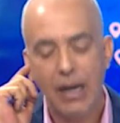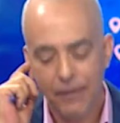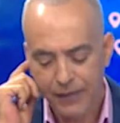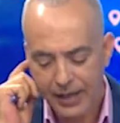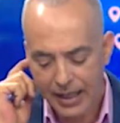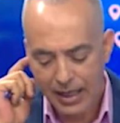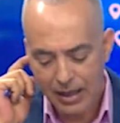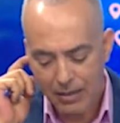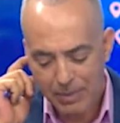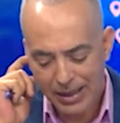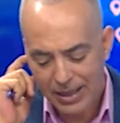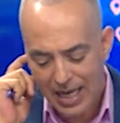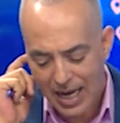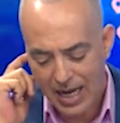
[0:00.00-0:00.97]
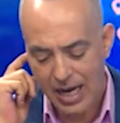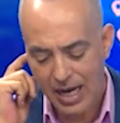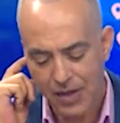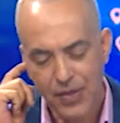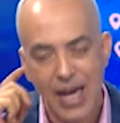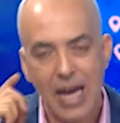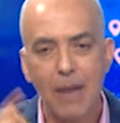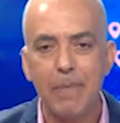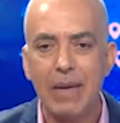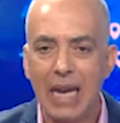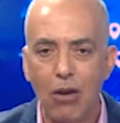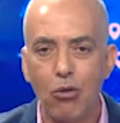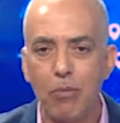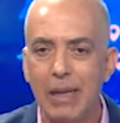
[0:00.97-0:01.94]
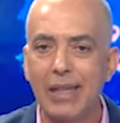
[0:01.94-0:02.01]
في البطاقة الذهبية
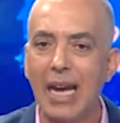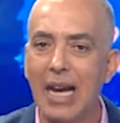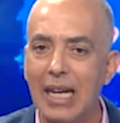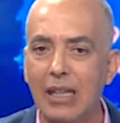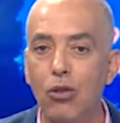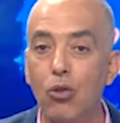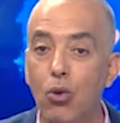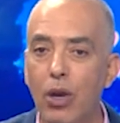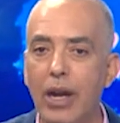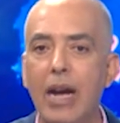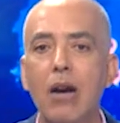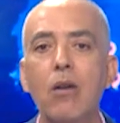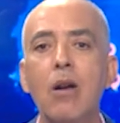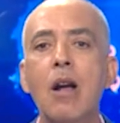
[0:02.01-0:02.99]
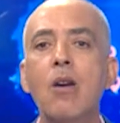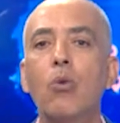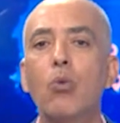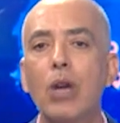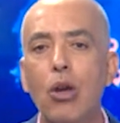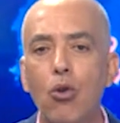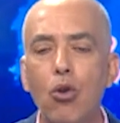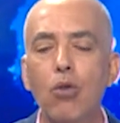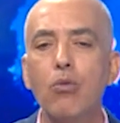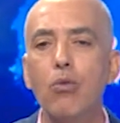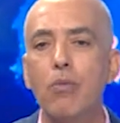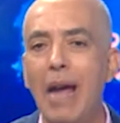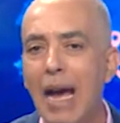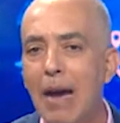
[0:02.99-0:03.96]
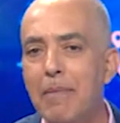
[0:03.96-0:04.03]
والبطاقات الأخرى ويقوموا
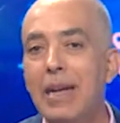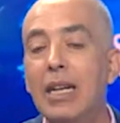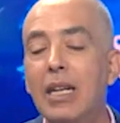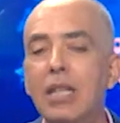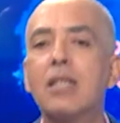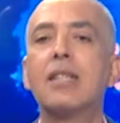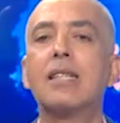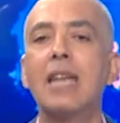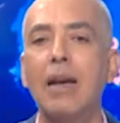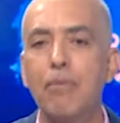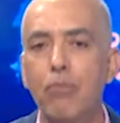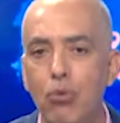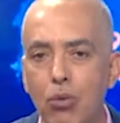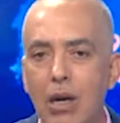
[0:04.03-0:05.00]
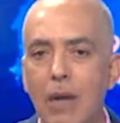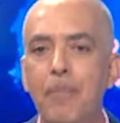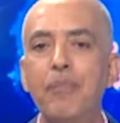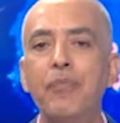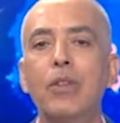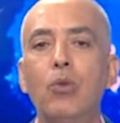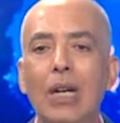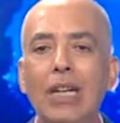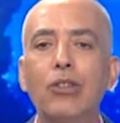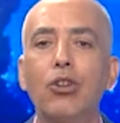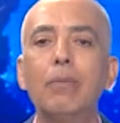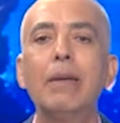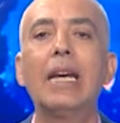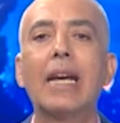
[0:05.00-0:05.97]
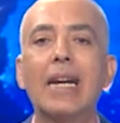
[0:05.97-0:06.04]
بعملية السحب
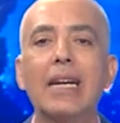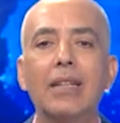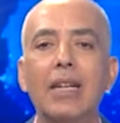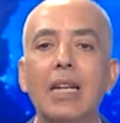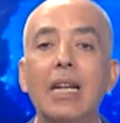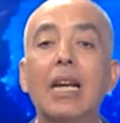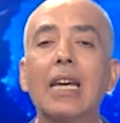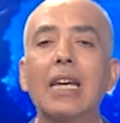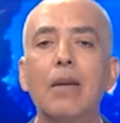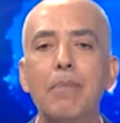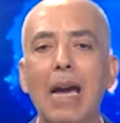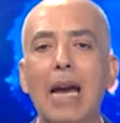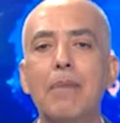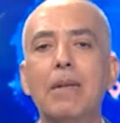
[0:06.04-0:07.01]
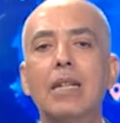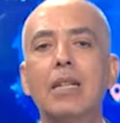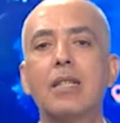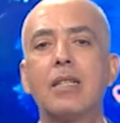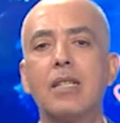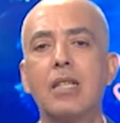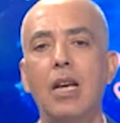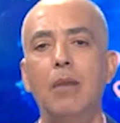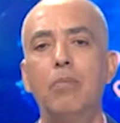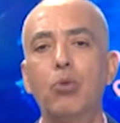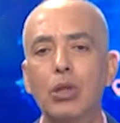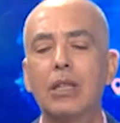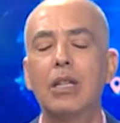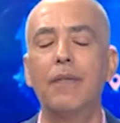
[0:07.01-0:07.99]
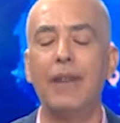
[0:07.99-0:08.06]
وعندهم إرادة للقيام بعملية السحب
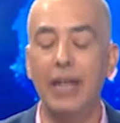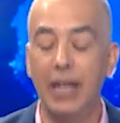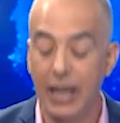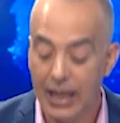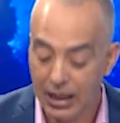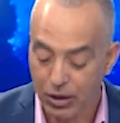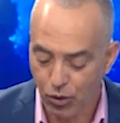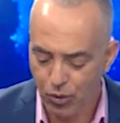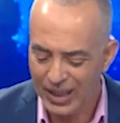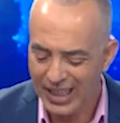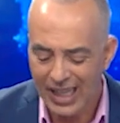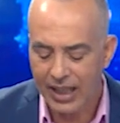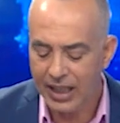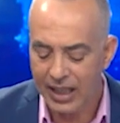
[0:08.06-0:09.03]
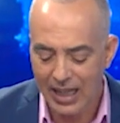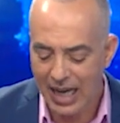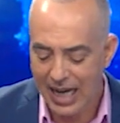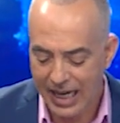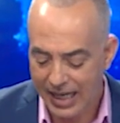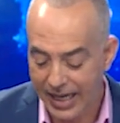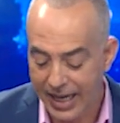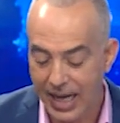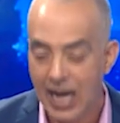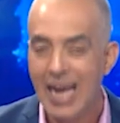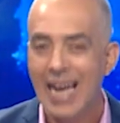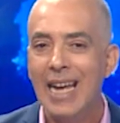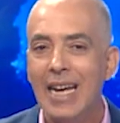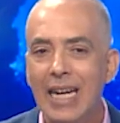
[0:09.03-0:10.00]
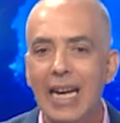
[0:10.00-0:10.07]
والدفع الإلكتروني إلى آخره
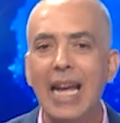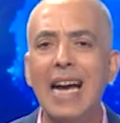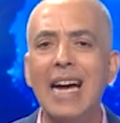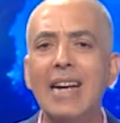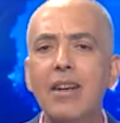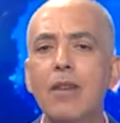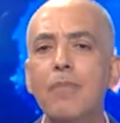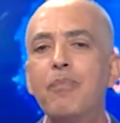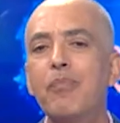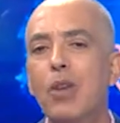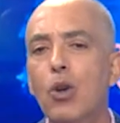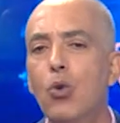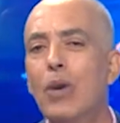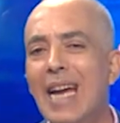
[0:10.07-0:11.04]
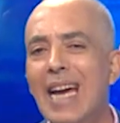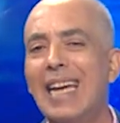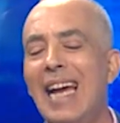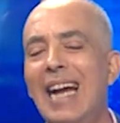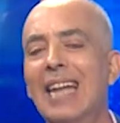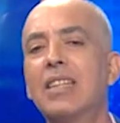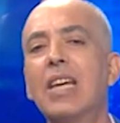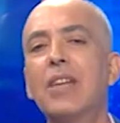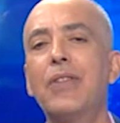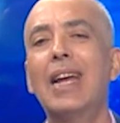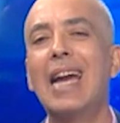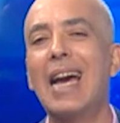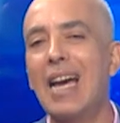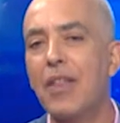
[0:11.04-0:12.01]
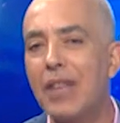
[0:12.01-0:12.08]
الآن هناك حديث على
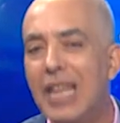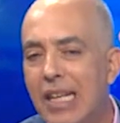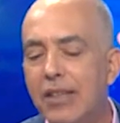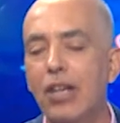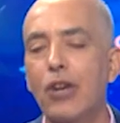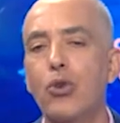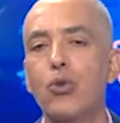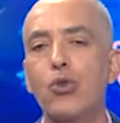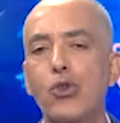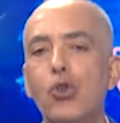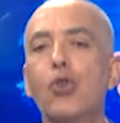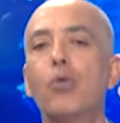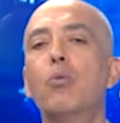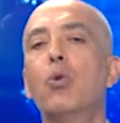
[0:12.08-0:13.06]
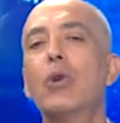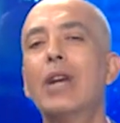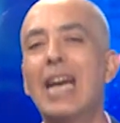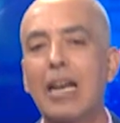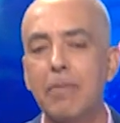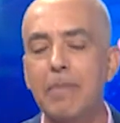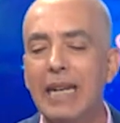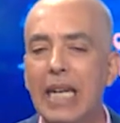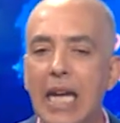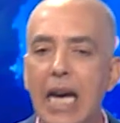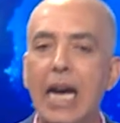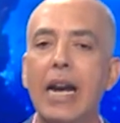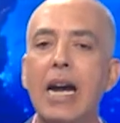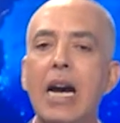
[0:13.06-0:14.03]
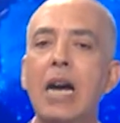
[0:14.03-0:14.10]
قضية الرسوم هناك من
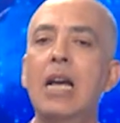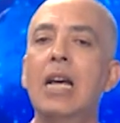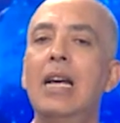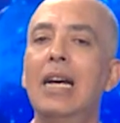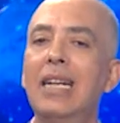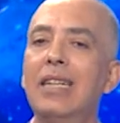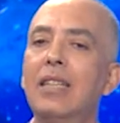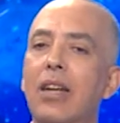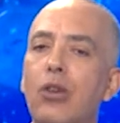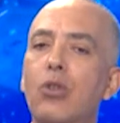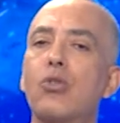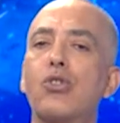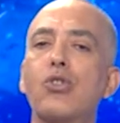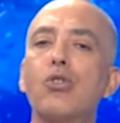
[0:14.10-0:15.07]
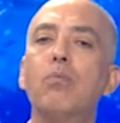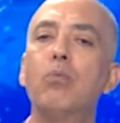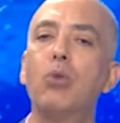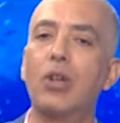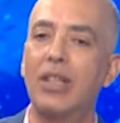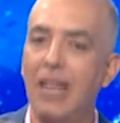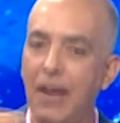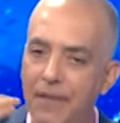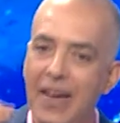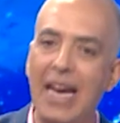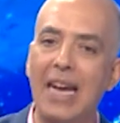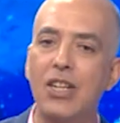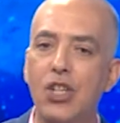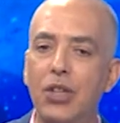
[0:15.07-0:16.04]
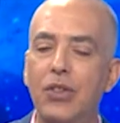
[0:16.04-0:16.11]
يرى أن الرسوم مرتفعة
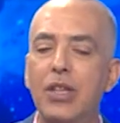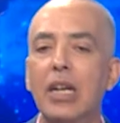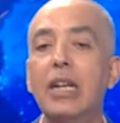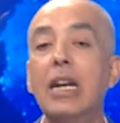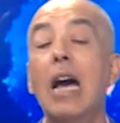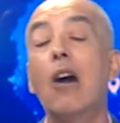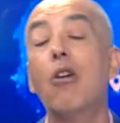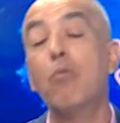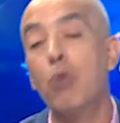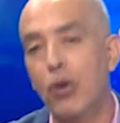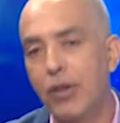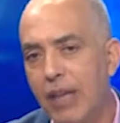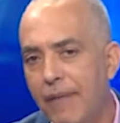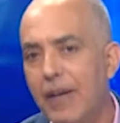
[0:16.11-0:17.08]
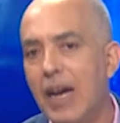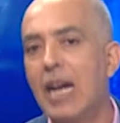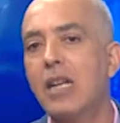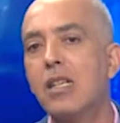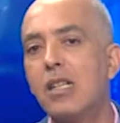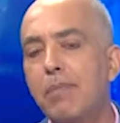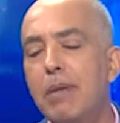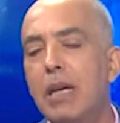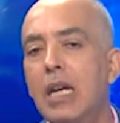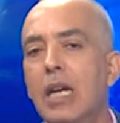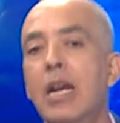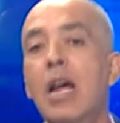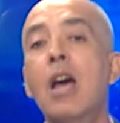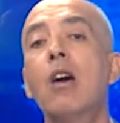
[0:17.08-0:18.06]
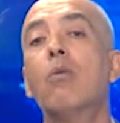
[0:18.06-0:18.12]
جدا أو مرتفعة نسبيا
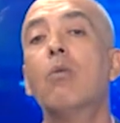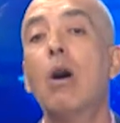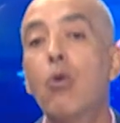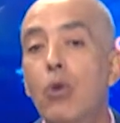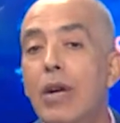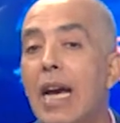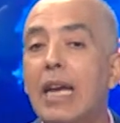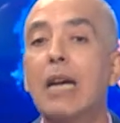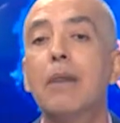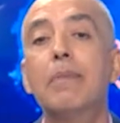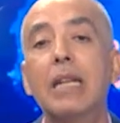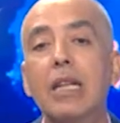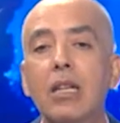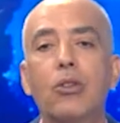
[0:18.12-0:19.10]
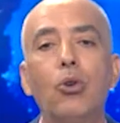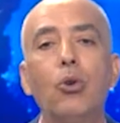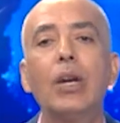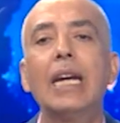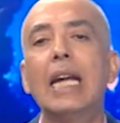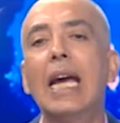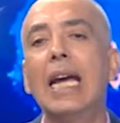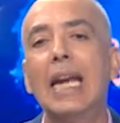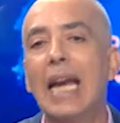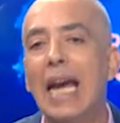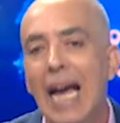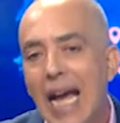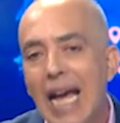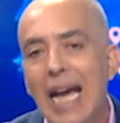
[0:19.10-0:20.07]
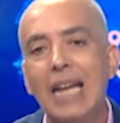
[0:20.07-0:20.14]
وهناك من يدعو إلى
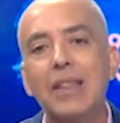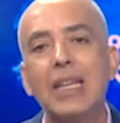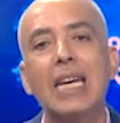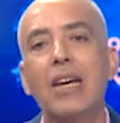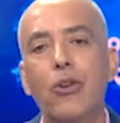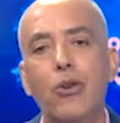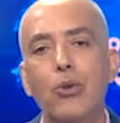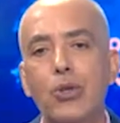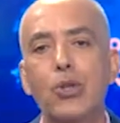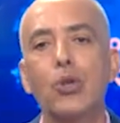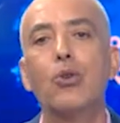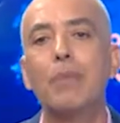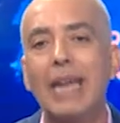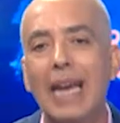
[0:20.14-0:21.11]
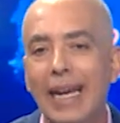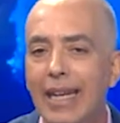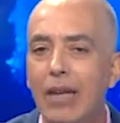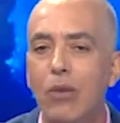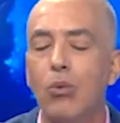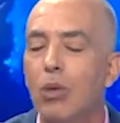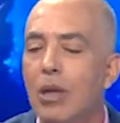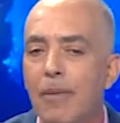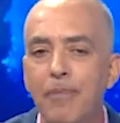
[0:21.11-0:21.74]
إلغاء هذه الرسوم يعني